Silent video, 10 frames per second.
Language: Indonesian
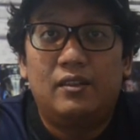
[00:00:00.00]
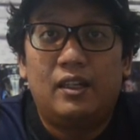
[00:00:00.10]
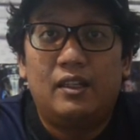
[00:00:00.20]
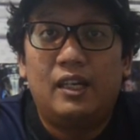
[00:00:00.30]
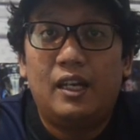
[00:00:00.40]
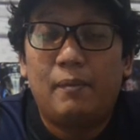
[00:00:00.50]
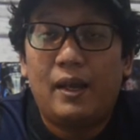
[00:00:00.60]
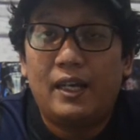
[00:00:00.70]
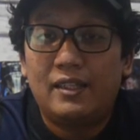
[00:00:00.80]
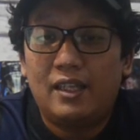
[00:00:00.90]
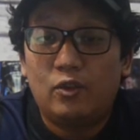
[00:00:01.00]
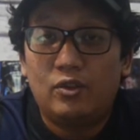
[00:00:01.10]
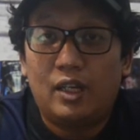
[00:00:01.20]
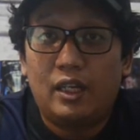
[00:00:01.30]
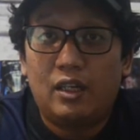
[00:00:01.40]
dengan pakai satu
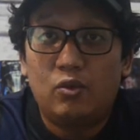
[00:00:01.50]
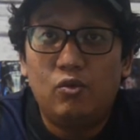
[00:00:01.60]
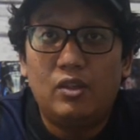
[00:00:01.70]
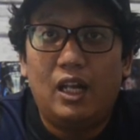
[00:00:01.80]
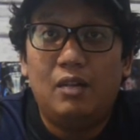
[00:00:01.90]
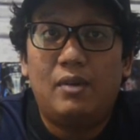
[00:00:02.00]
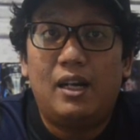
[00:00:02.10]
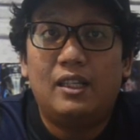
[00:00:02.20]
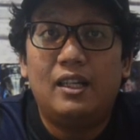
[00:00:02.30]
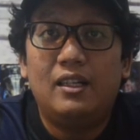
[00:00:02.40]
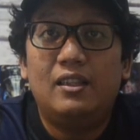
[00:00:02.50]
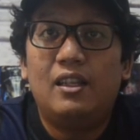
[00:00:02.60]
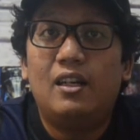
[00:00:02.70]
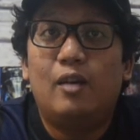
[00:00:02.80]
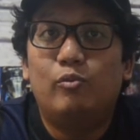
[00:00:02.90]
striker tunggal berarti kan
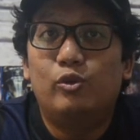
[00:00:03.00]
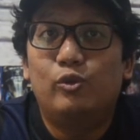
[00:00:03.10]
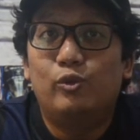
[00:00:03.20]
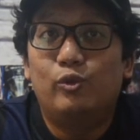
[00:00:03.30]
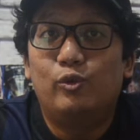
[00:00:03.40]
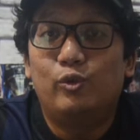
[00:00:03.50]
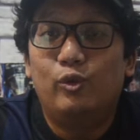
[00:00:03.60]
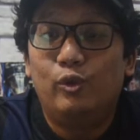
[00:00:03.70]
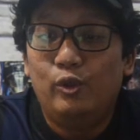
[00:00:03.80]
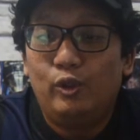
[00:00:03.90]
Inter nggak butuh